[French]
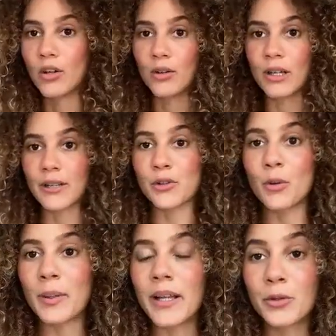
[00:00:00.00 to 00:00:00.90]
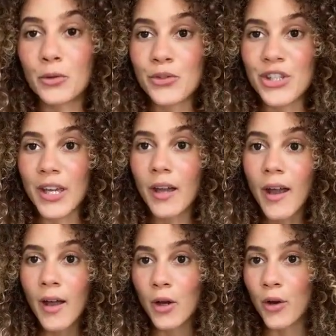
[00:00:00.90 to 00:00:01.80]
euh, la seule palette que j'ai
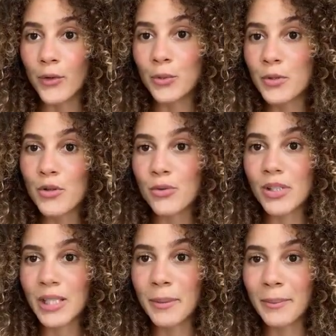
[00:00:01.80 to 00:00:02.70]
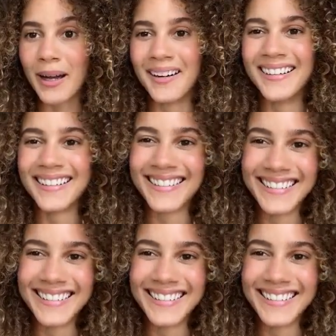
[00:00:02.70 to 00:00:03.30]
euh, depuis que je suis chez mes parents.